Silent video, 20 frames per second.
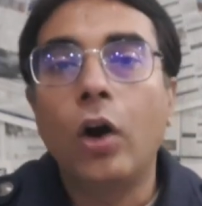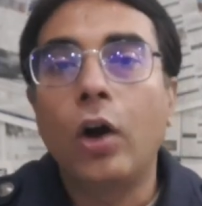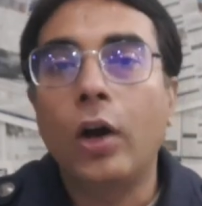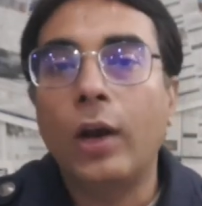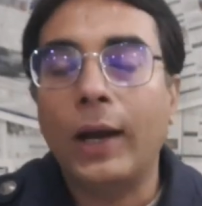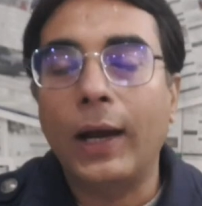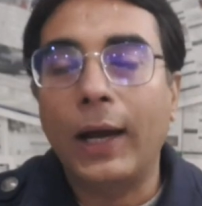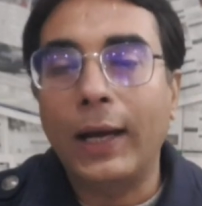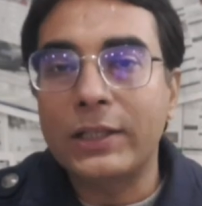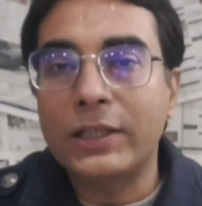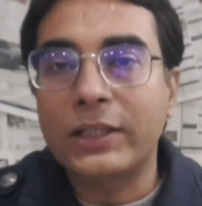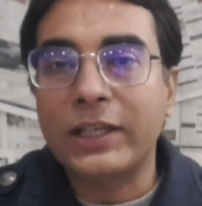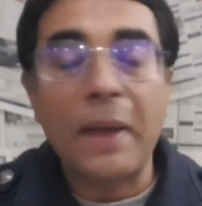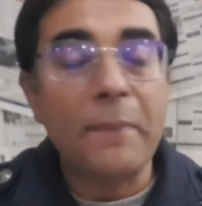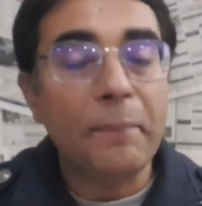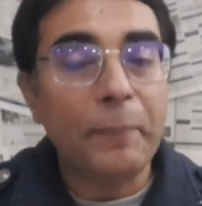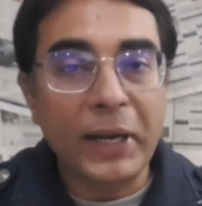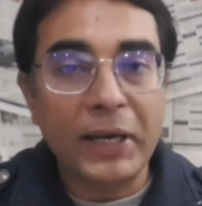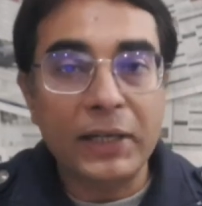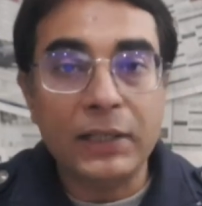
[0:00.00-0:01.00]
और आज
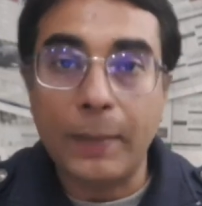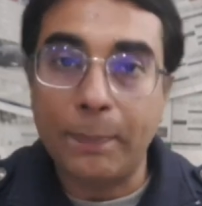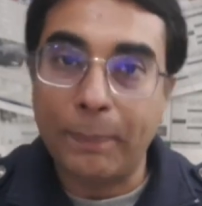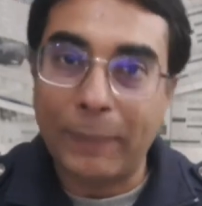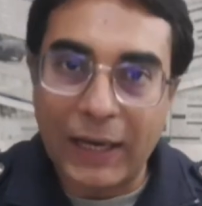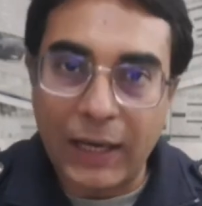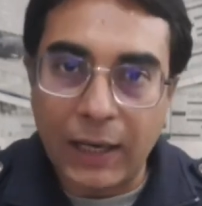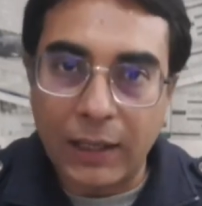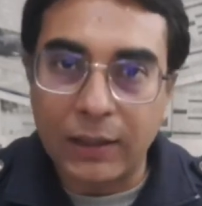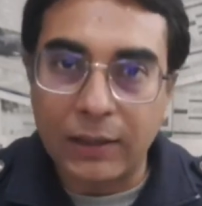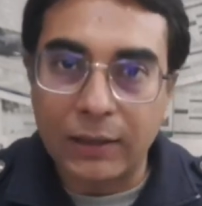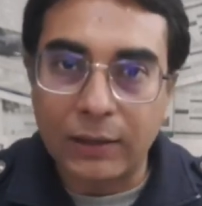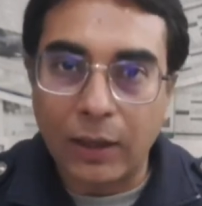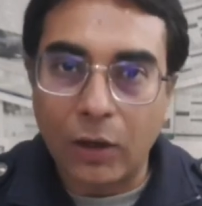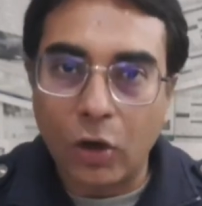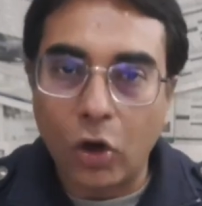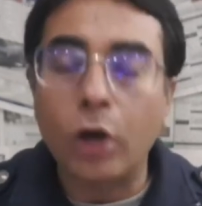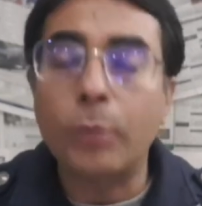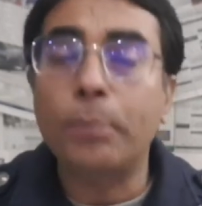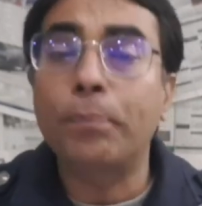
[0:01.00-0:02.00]
कैंपेन का पहला दिन
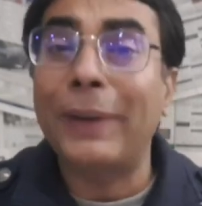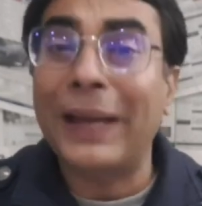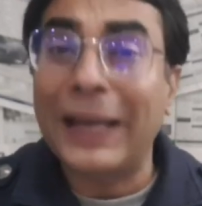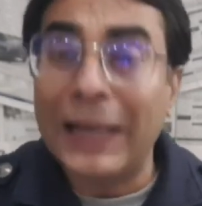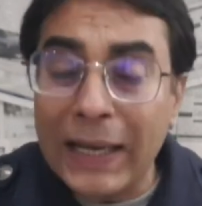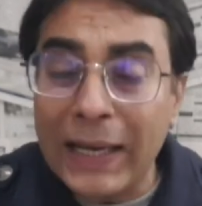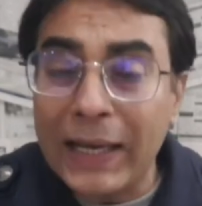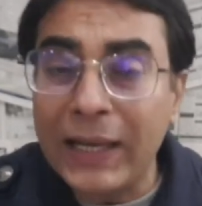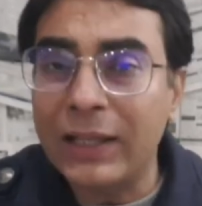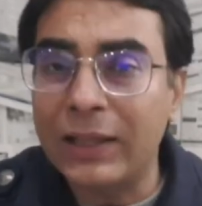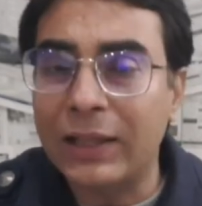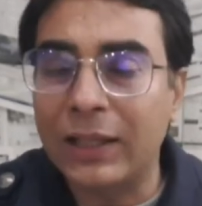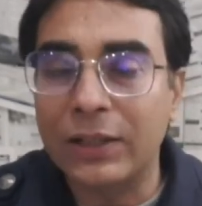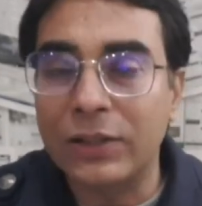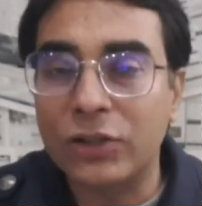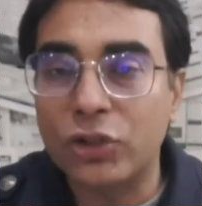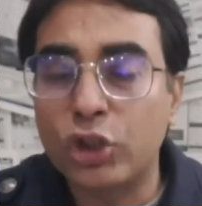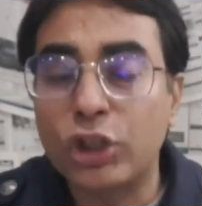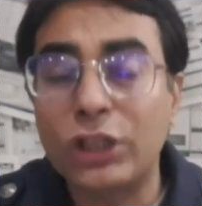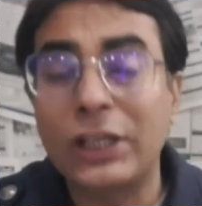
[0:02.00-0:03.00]
था और पहले ही
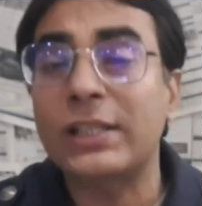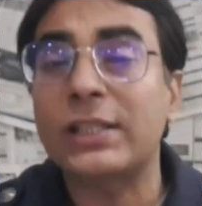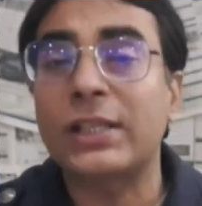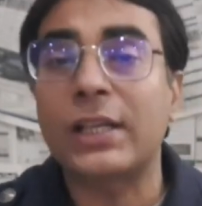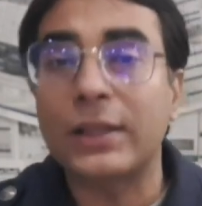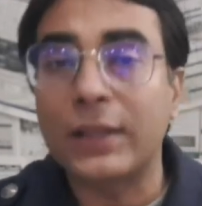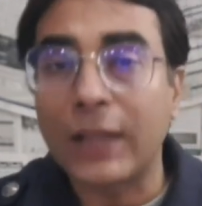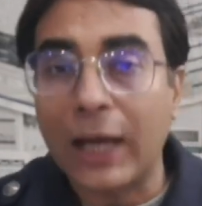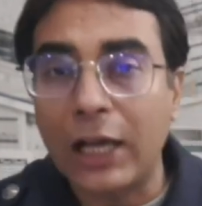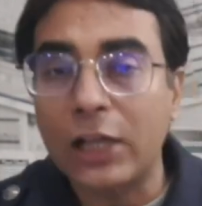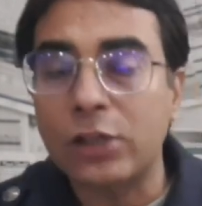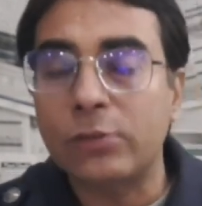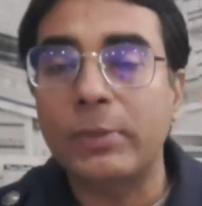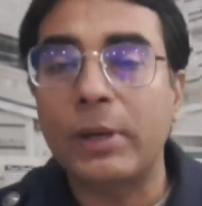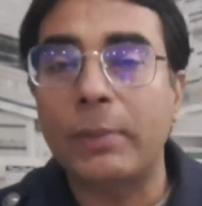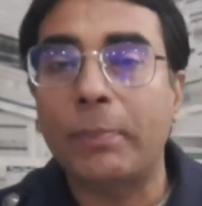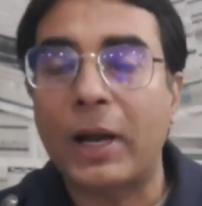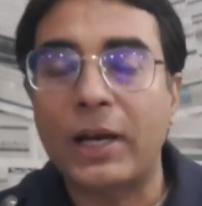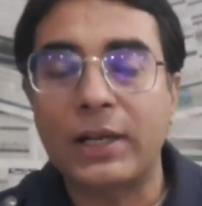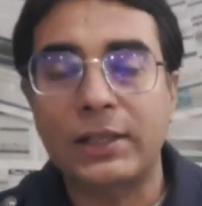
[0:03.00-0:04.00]
दिन जिस अंदाज
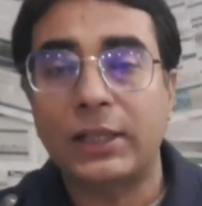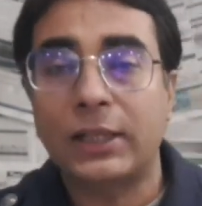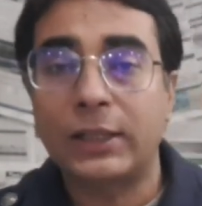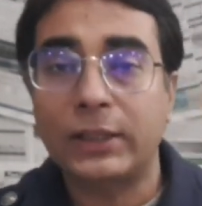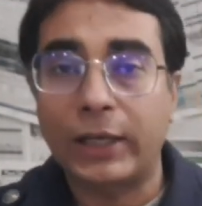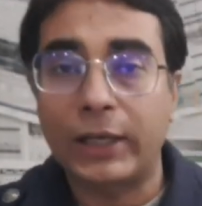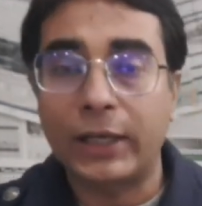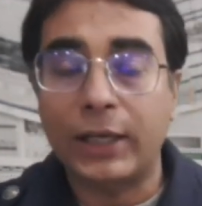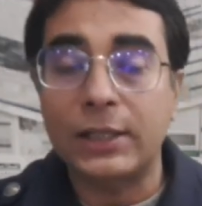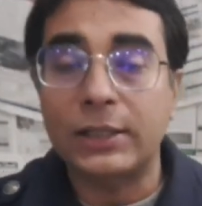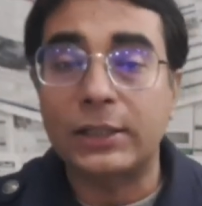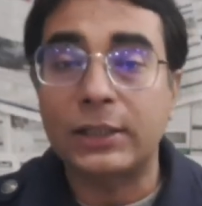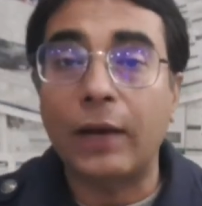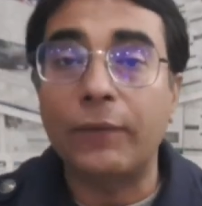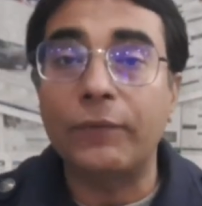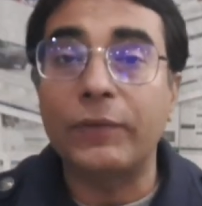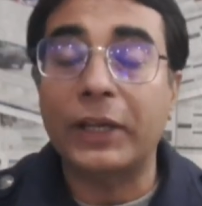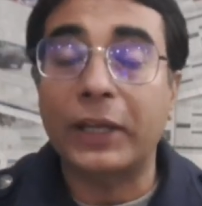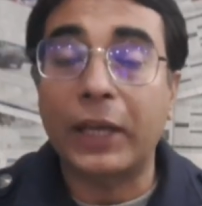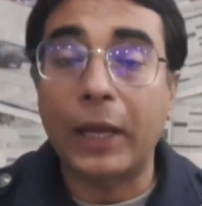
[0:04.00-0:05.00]
में पाकिस्तान तहरीक
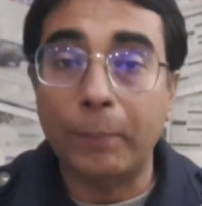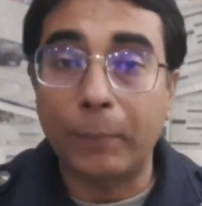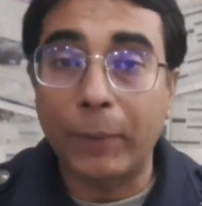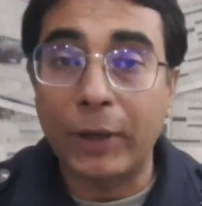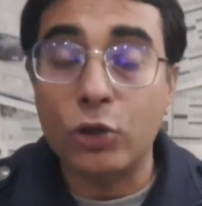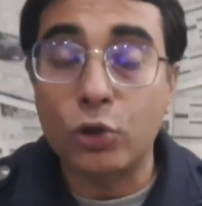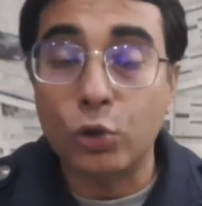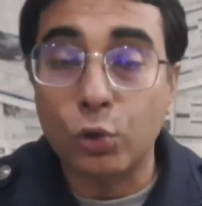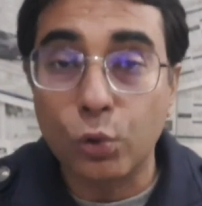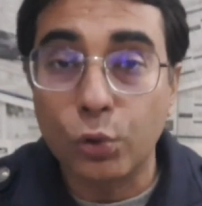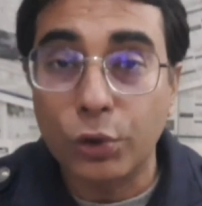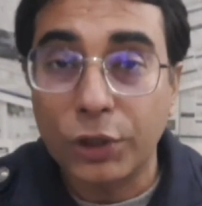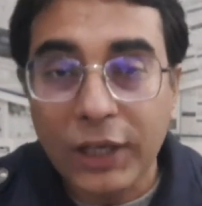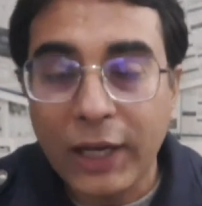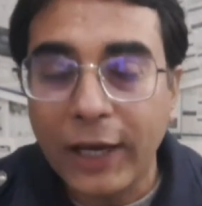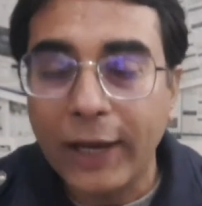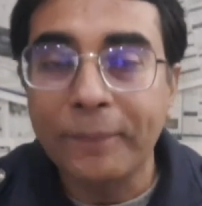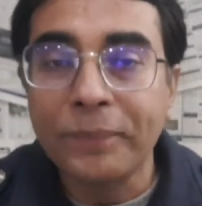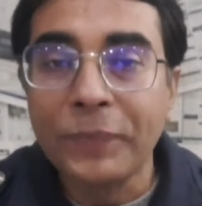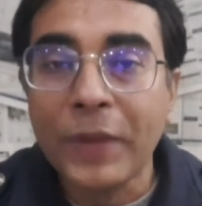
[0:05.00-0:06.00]
इंसाफ ने कैंपेन शुरू
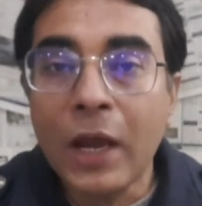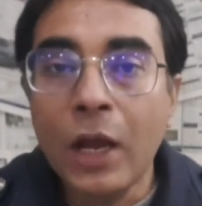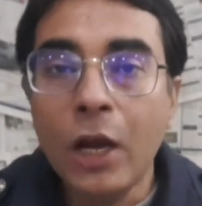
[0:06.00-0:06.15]
की है